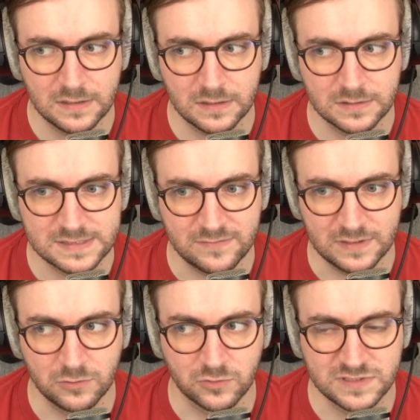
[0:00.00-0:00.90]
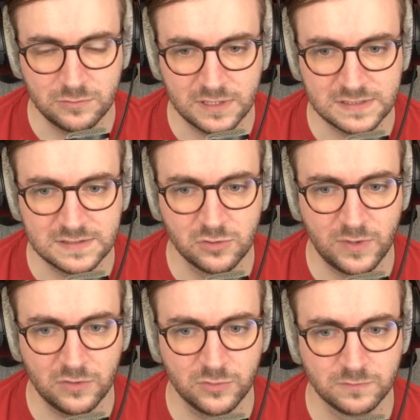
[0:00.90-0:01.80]
euh, ça va être de continuer à exister au
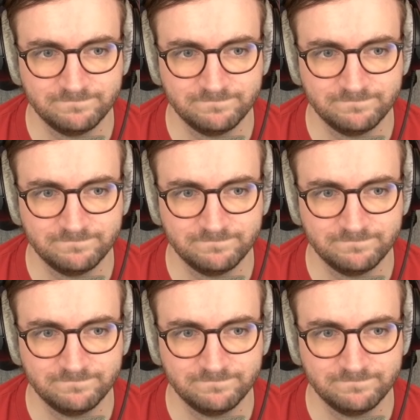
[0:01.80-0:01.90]
Parlement.